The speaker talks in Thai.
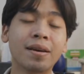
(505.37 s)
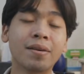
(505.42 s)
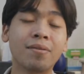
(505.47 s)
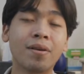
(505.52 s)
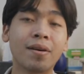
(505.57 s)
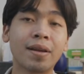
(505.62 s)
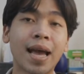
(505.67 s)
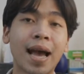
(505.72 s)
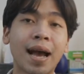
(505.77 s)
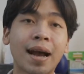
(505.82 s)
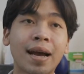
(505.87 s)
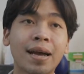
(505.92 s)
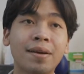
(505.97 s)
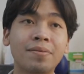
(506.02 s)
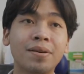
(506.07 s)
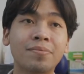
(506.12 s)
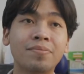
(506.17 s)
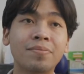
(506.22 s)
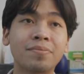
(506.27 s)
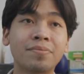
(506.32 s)
เพราะอยากให้
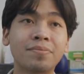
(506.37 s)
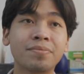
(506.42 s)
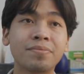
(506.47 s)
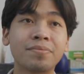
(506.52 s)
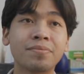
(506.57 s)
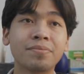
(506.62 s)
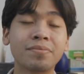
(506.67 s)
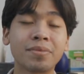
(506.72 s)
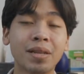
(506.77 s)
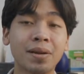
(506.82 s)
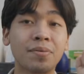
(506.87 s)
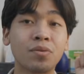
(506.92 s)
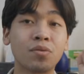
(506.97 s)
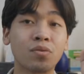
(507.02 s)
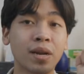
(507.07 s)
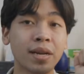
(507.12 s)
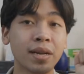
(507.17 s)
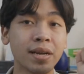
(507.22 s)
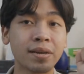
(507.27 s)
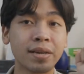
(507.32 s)
แบบสนับสนุน
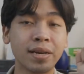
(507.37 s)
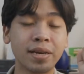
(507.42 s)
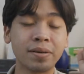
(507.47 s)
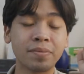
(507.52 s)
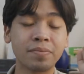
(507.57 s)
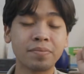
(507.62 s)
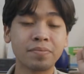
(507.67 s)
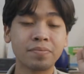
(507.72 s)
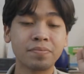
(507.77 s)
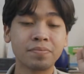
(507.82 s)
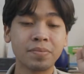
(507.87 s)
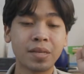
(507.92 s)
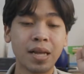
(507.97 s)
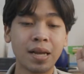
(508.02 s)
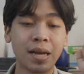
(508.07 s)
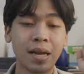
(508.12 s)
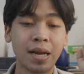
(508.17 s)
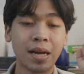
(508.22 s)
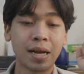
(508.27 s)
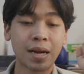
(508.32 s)
กันเย
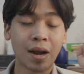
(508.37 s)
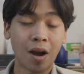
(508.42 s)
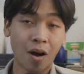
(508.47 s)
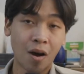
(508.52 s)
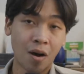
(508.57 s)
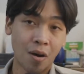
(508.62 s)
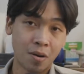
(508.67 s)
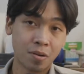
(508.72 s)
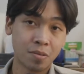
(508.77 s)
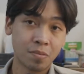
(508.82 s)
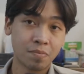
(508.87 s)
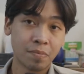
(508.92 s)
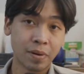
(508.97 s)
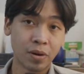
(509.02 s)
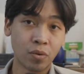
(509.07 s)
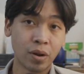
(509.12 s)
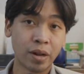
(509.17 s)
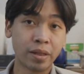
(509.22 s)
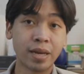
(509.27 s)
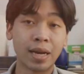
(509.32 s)
อะๆก็ไป
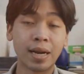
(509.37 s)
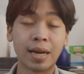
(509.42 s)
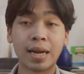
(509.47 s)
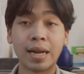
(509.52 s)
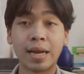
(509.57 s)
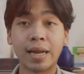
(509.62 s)
ดู Insert กัน